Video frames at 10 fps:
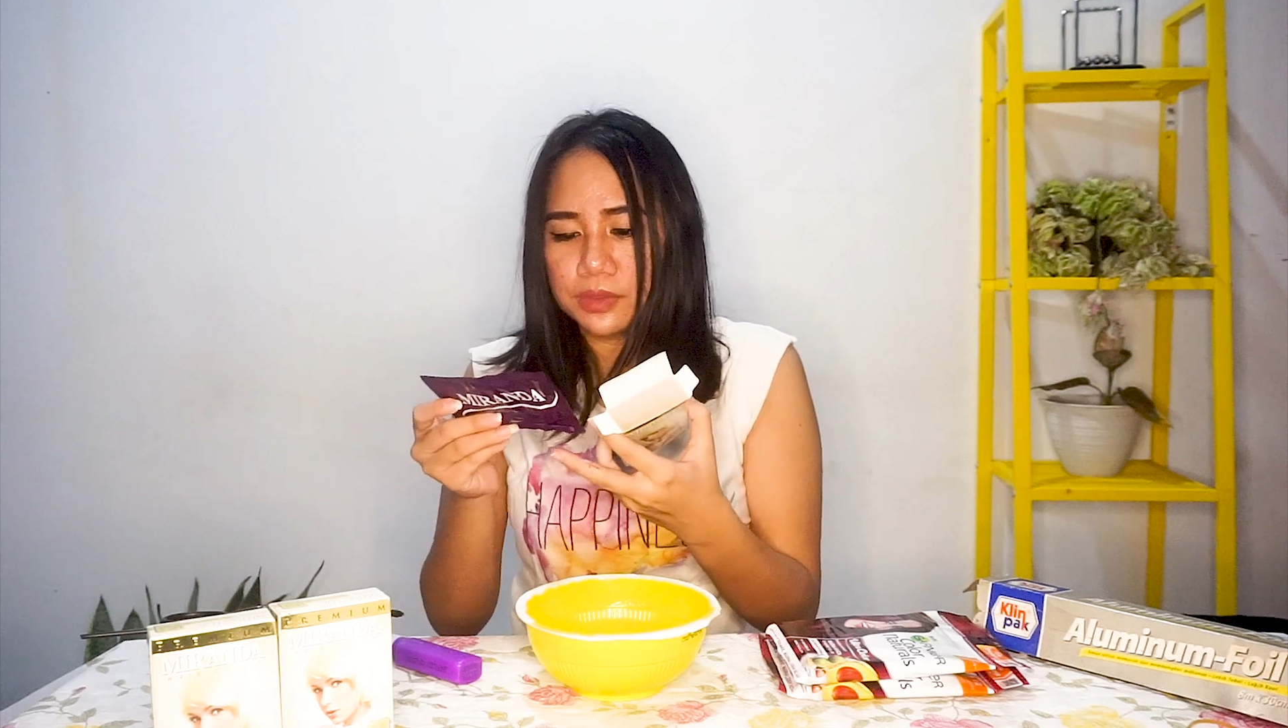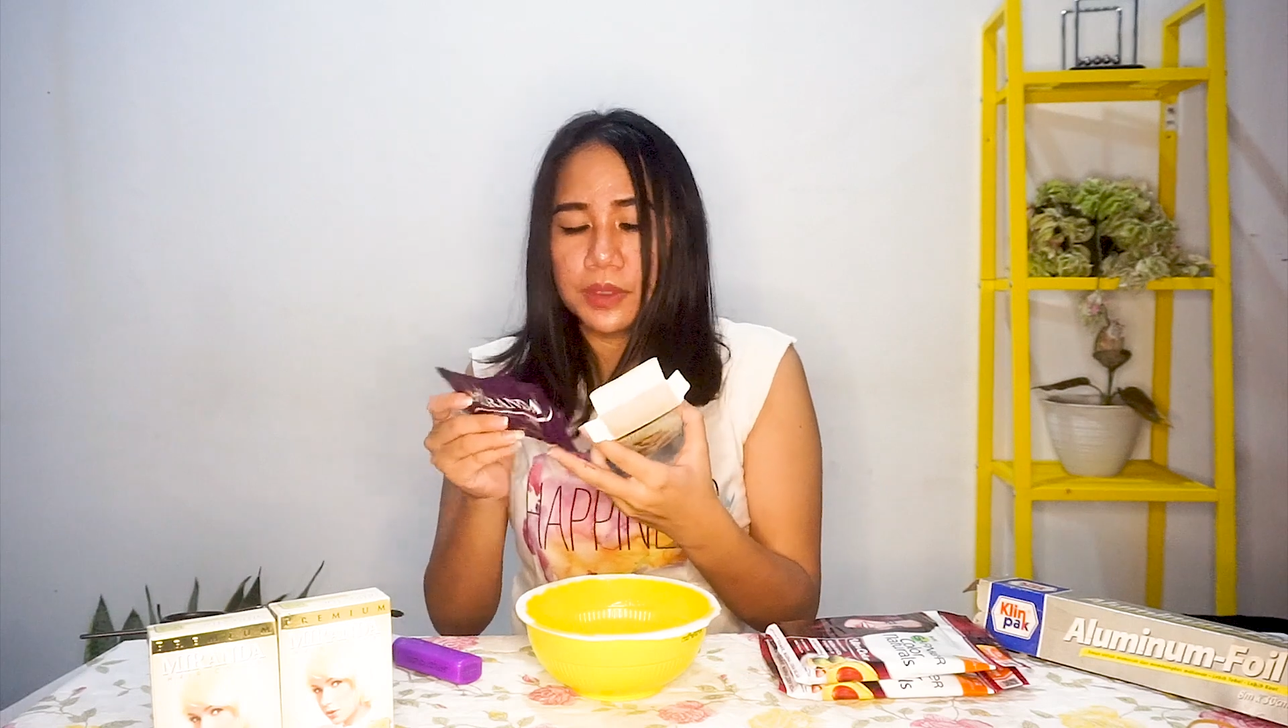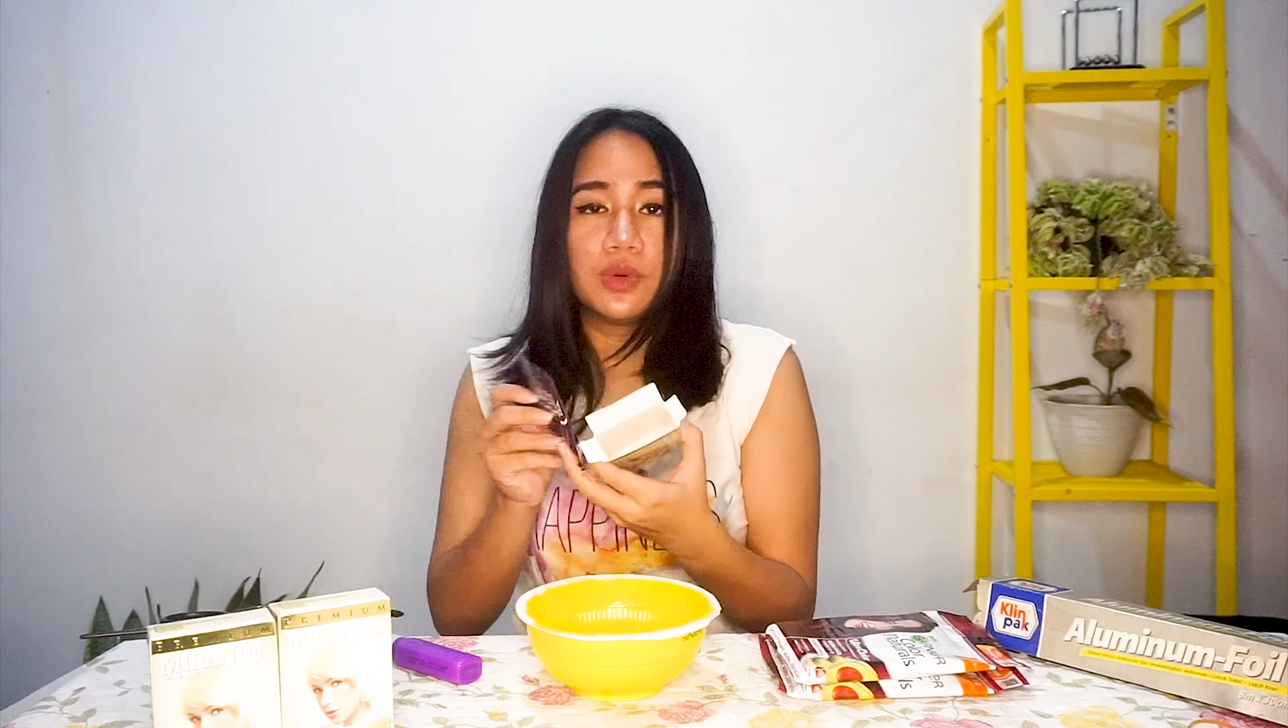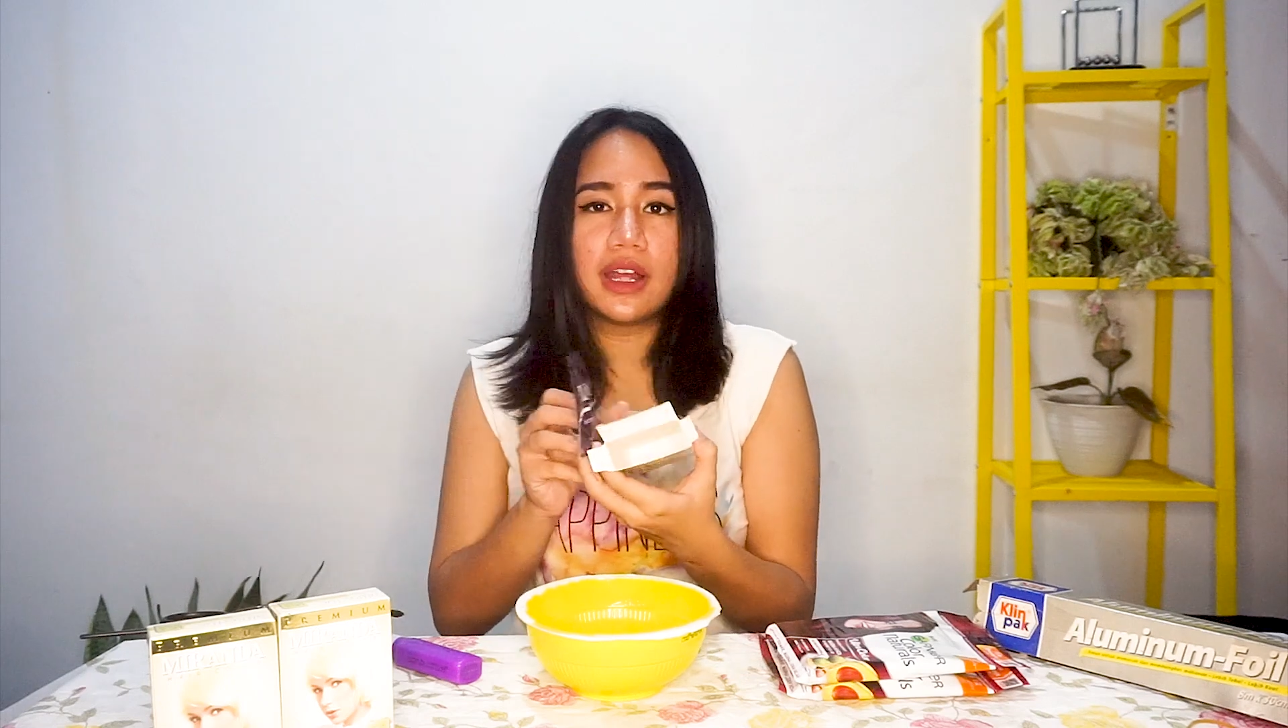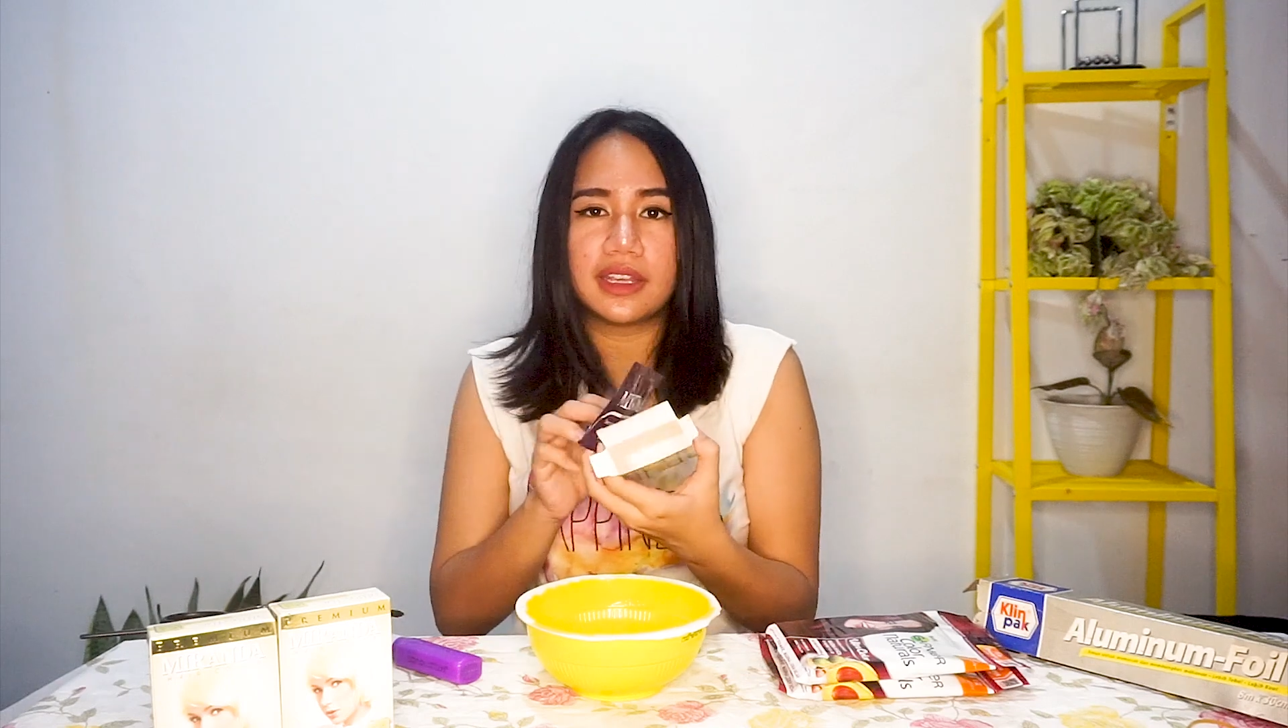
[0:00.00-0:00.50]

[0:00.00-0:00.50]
cuma dua